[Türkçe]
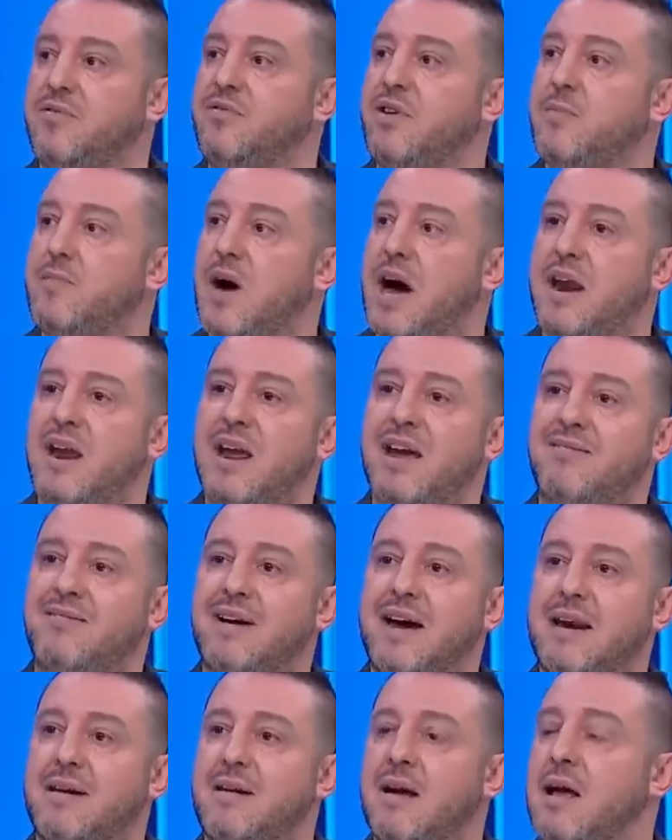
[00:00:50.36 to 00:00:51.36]
Di Maria
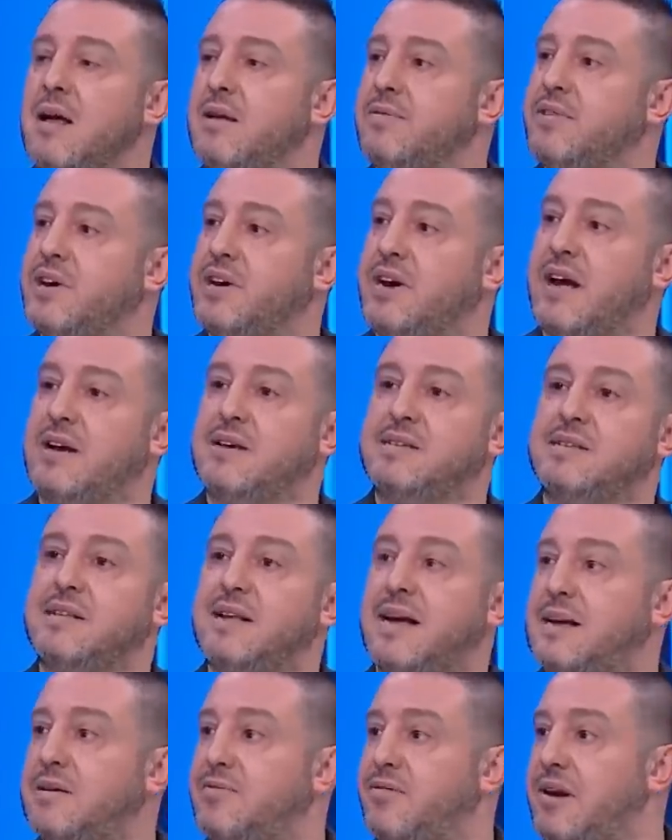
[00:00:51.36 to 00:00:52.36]
var.
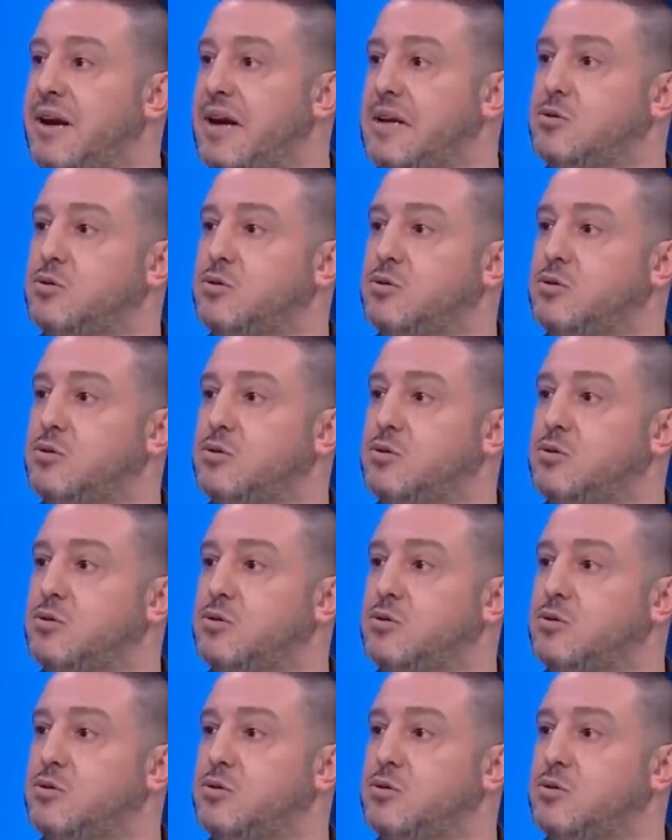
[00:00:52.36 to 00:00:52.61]
Draxler filan